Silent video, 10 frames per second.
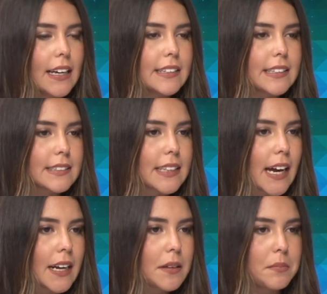
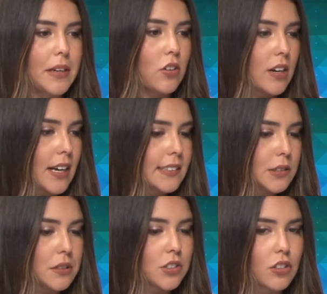intentar mejorar la
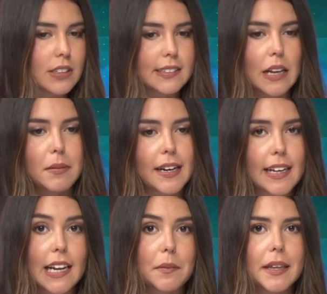situación y
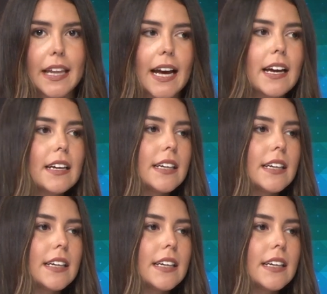salvarle la vida